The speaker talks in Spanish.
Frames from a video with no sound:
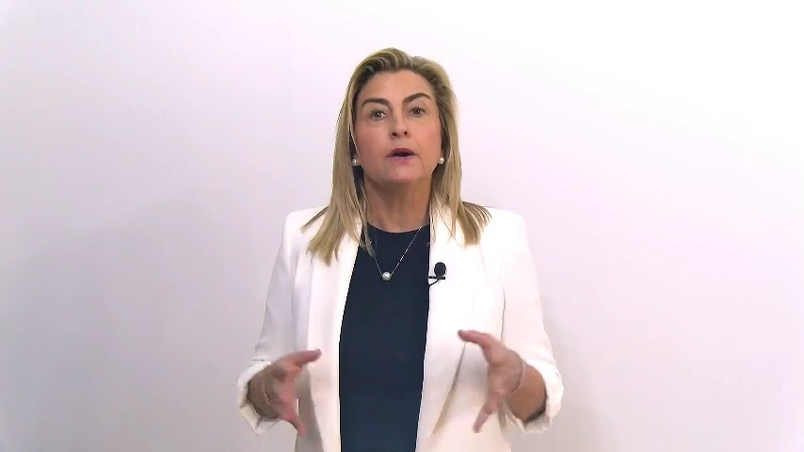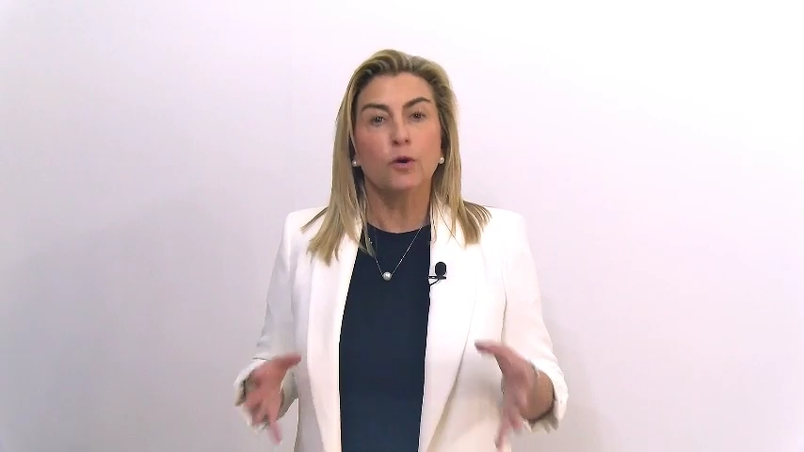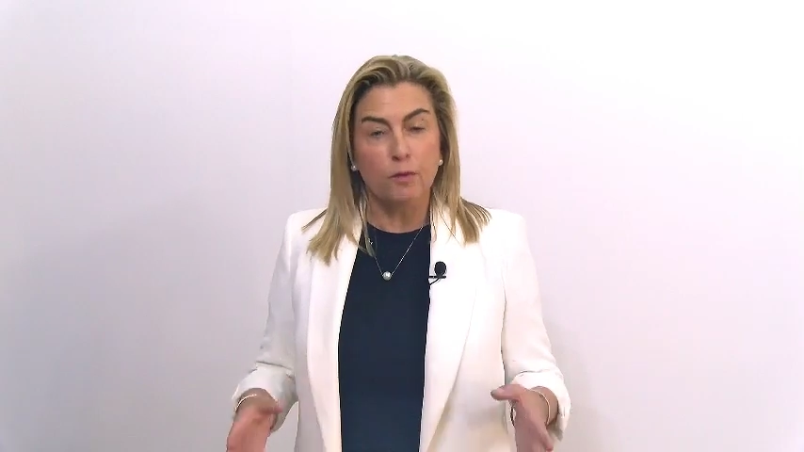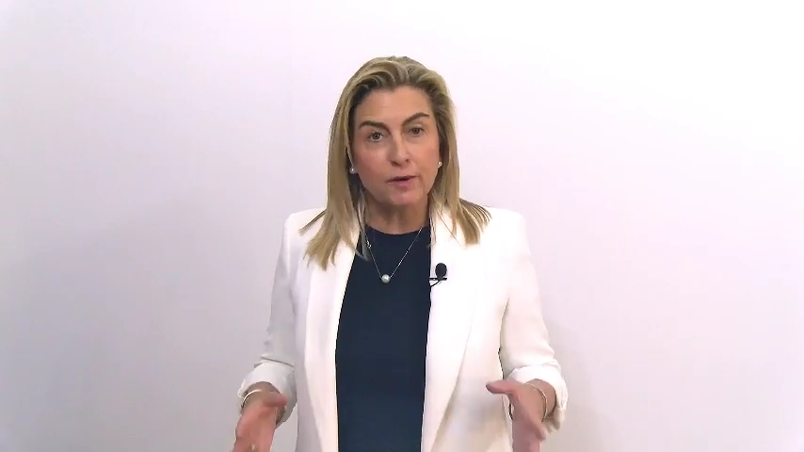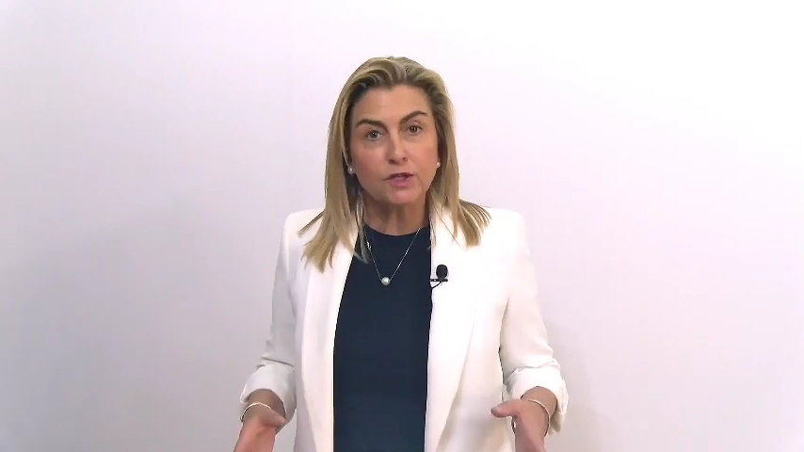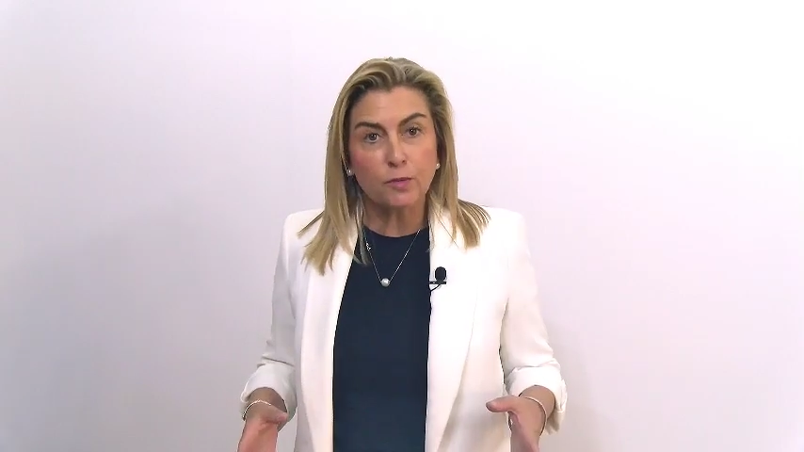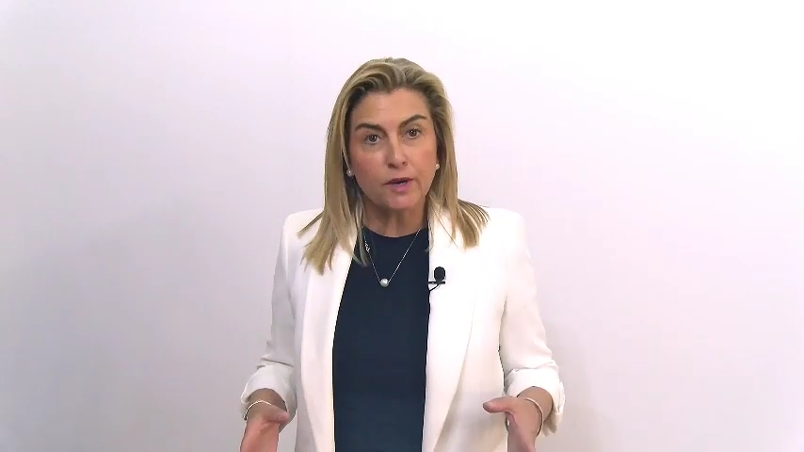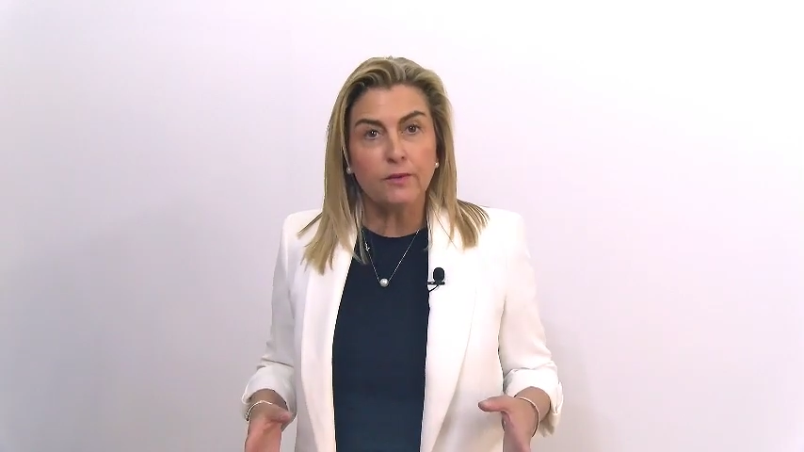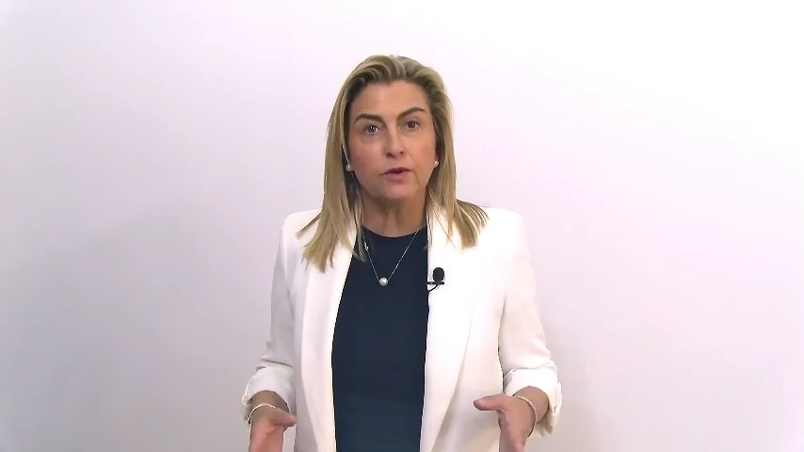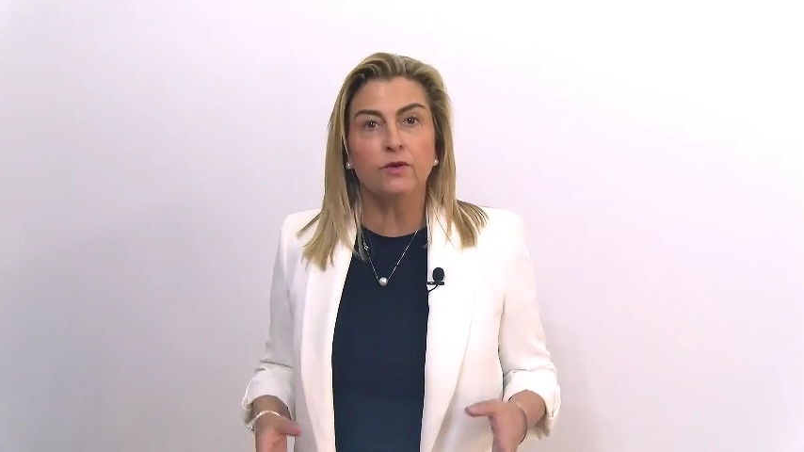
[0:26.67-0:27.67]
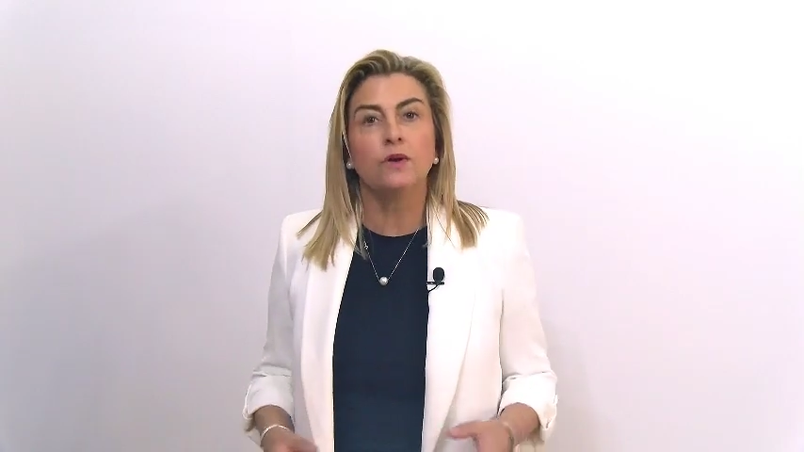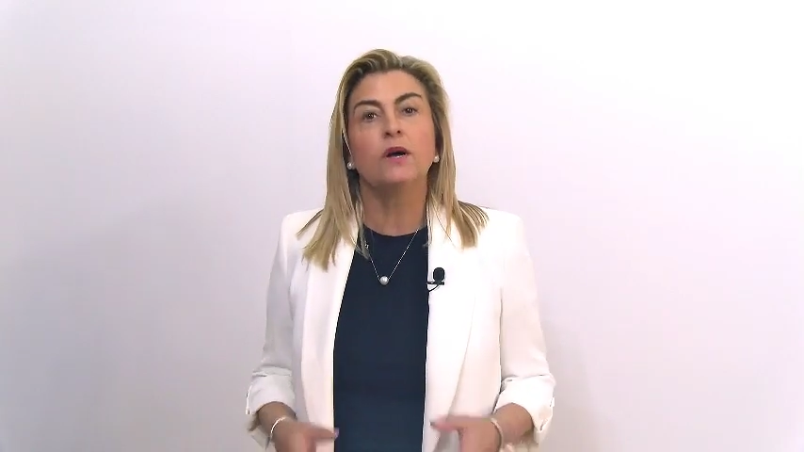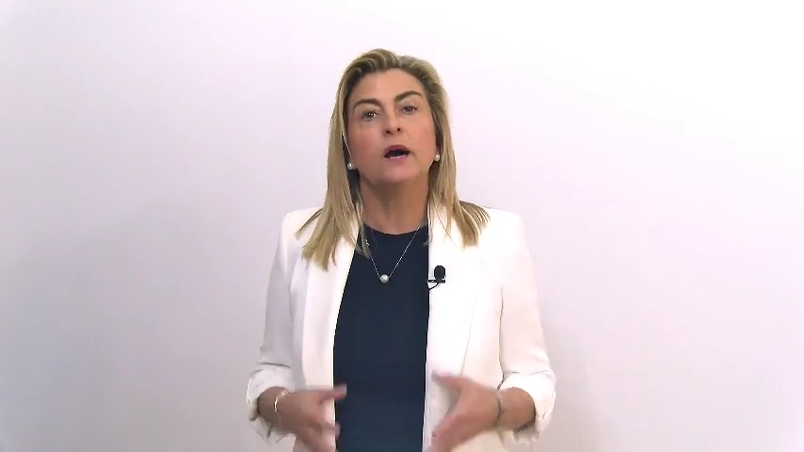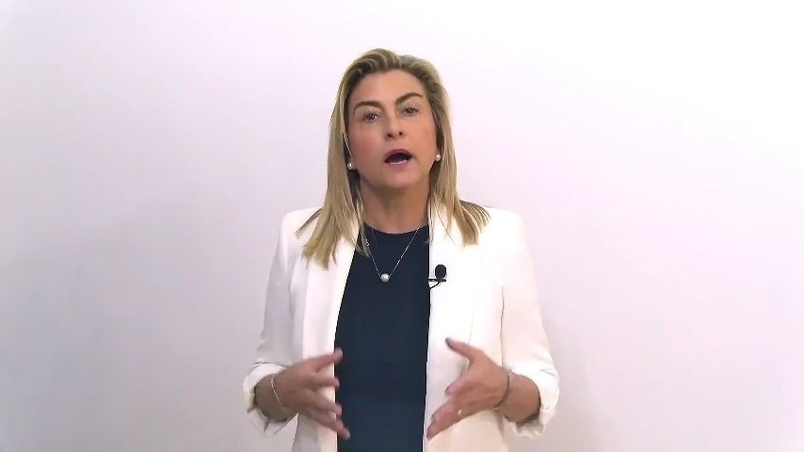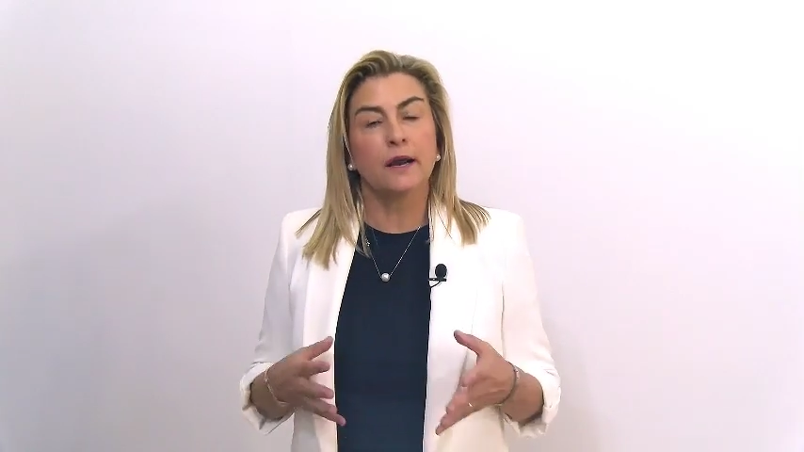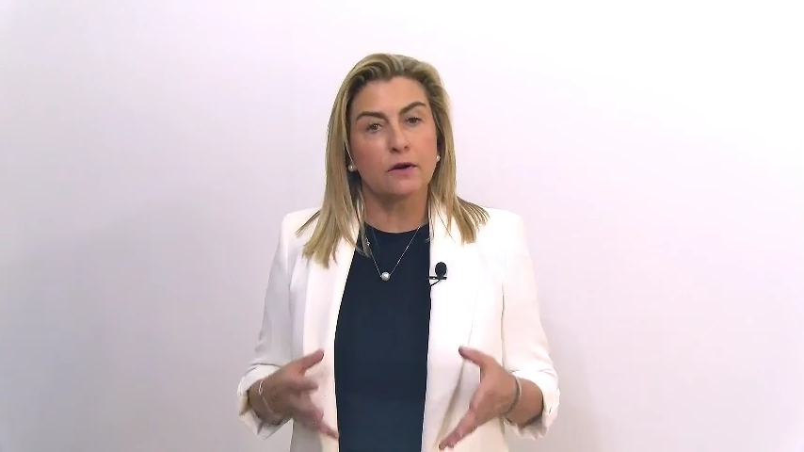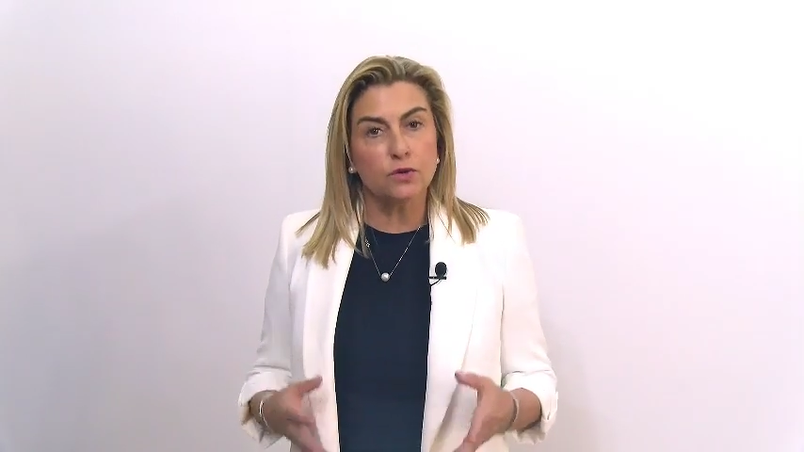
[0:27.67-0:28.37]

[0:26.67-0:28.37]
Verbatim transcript: como paso previo a